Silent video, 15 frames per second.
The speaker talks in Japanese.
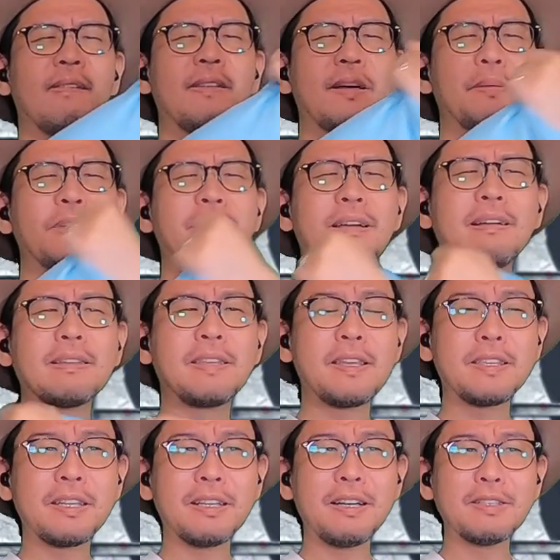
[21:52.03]
やばい、なんか
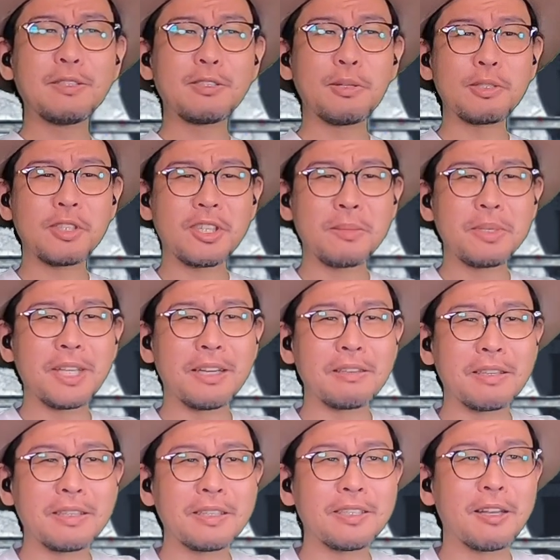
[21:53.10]
敵側の組織みたい
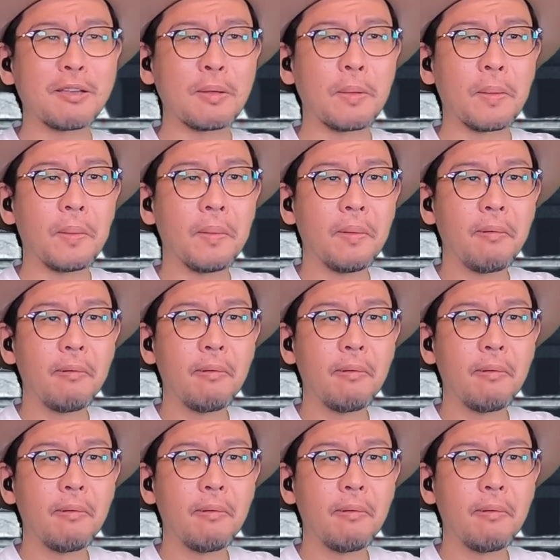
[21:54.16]
に出てきたけど。